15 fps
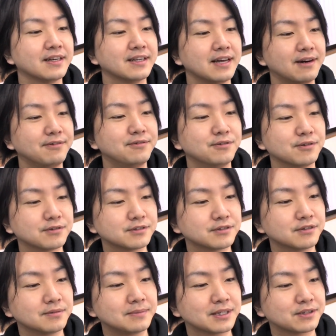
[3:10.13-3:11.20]

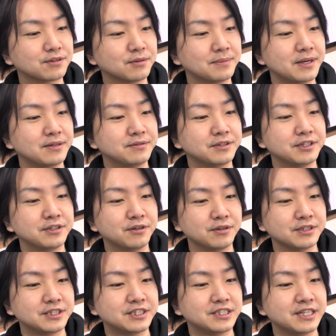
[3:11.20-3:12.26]
ヤフオクのまとめ売り
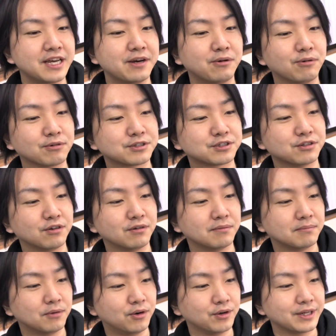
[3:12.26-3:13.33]
の1円
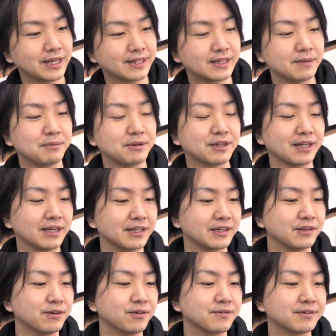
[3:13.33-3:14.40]
オークションもやってみたり、
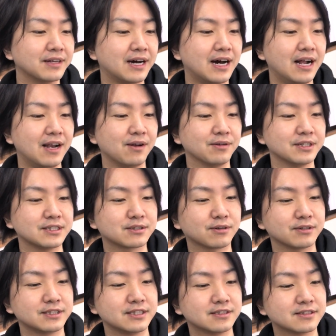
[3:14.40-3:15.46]
いろんな販路に
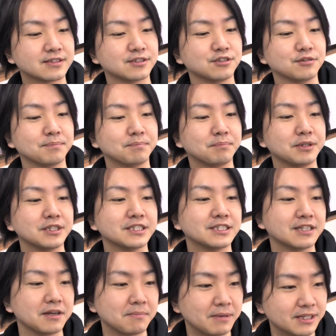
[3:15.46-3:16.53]
少しずつ出品し
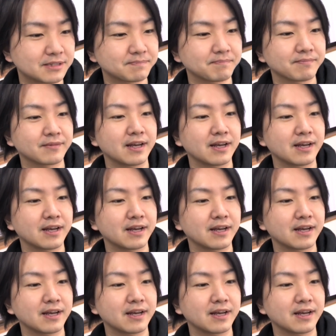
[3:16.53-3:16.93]
ています。